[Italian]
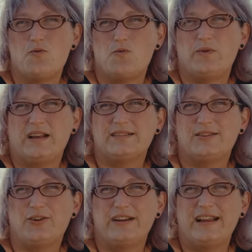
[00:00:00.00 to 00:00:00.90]
una
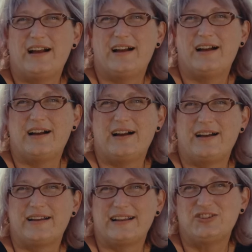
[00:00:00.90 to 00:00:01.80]

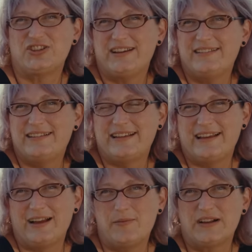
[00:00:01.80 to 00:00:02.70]
storia
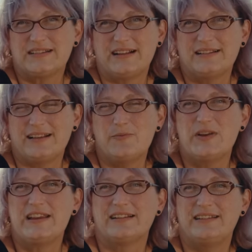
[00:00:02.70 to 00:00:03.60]
recente abbastanza
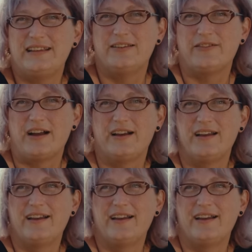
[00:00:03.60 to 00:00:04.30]
impegnativa